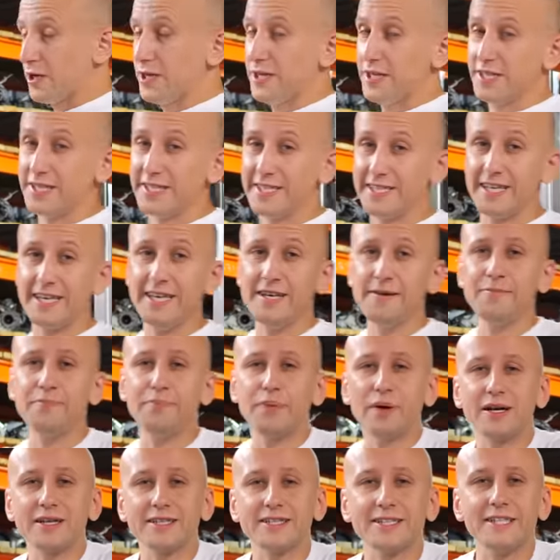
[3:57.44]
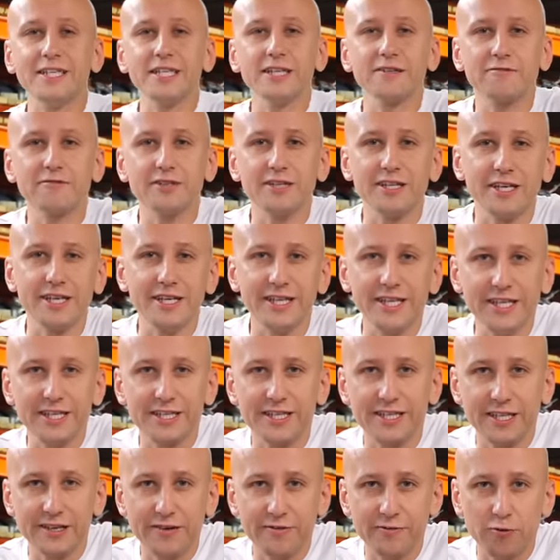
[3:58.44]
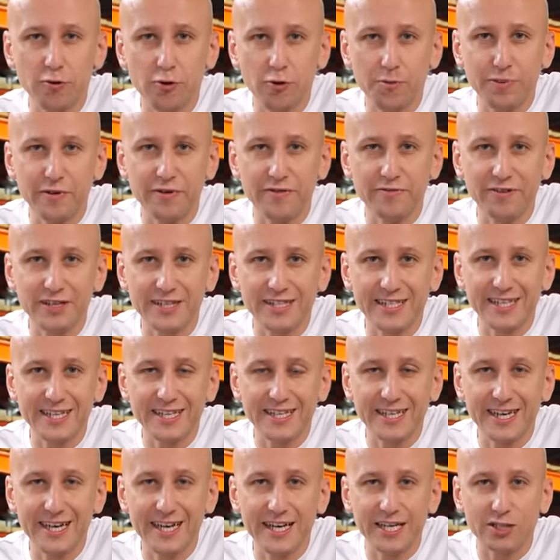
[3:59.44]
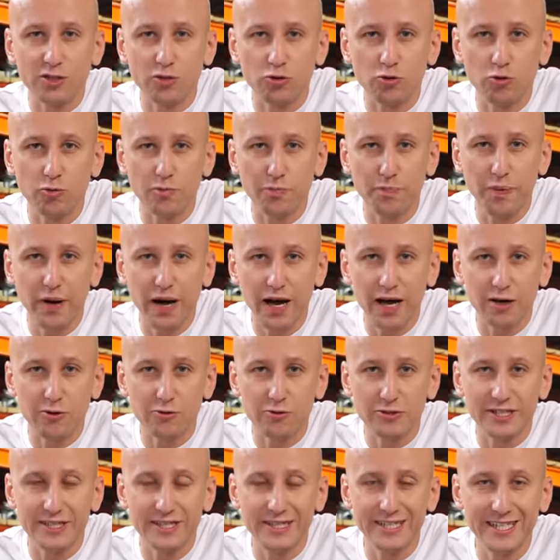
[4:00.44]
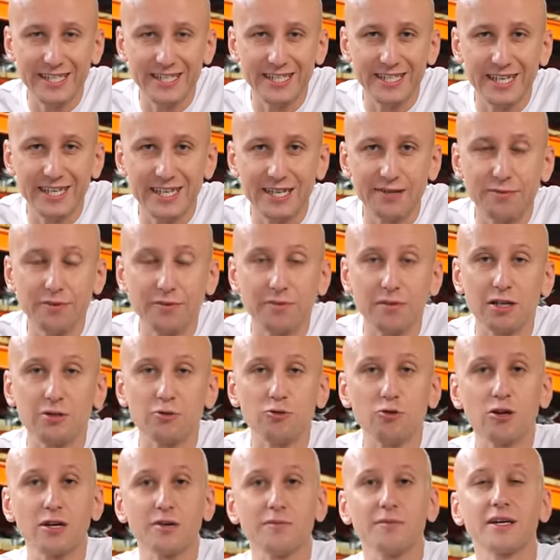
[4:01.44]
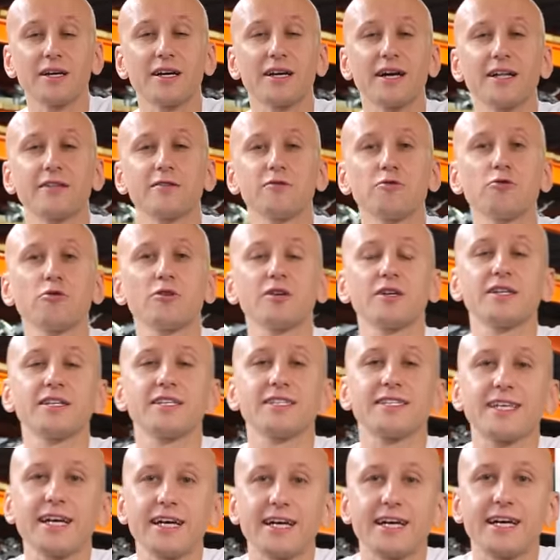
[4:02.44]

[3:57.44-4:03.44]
То есть импортированные из Европы в СНГ Subaru с дизельными моторами, которые